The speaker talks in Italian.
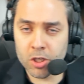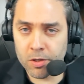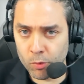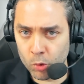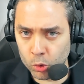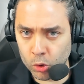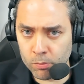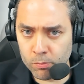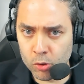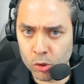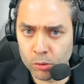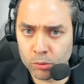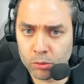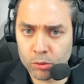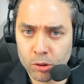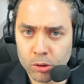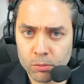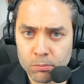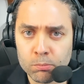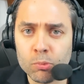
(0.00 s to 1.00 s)
è voluto
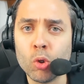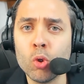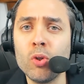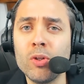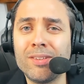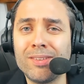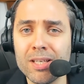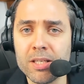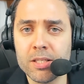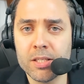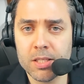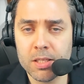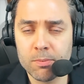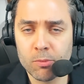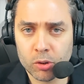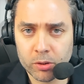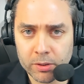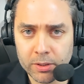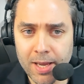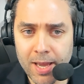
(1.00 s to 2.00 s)
molto,
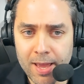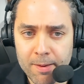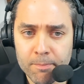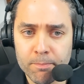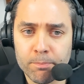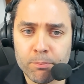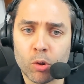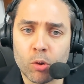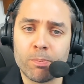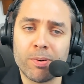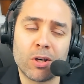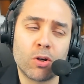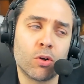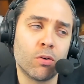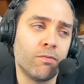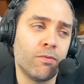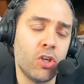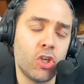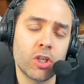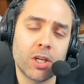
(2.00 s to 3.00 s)
moltissimo tempo per
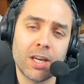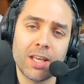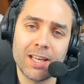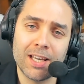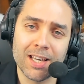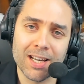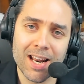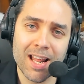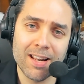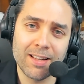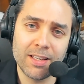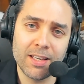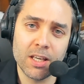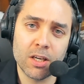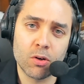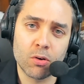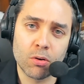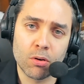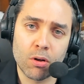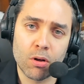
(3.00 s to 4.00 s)
convincere i grandi
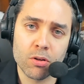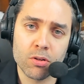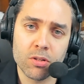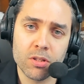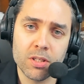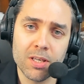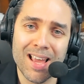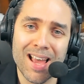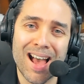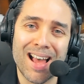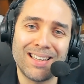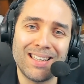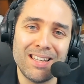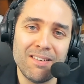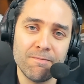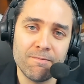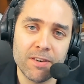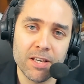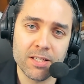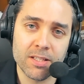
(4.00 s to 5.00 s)
colossi ad
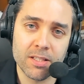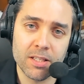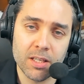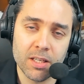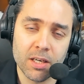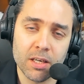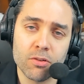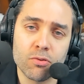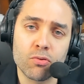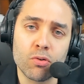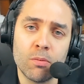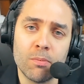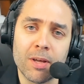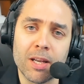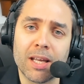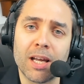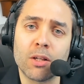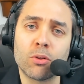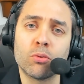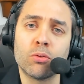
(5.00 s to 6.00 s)
investire sul
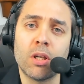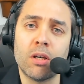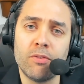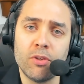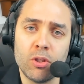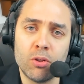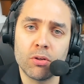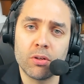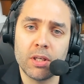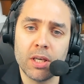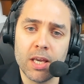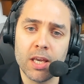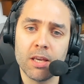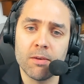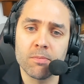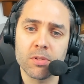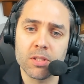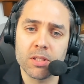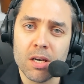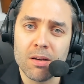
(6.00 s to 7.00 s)
mercato del
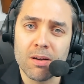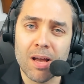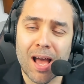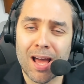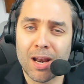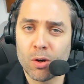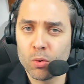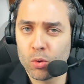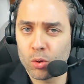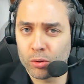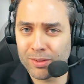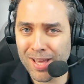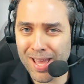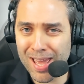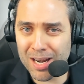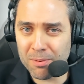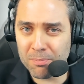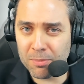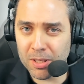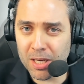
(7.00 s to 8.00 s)
videogames a lungo
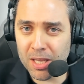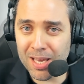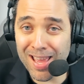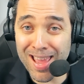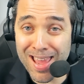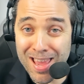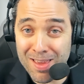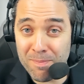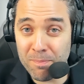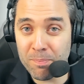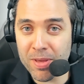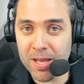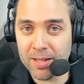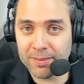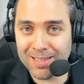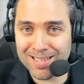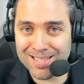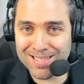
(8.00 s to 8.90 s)
termine e in pianta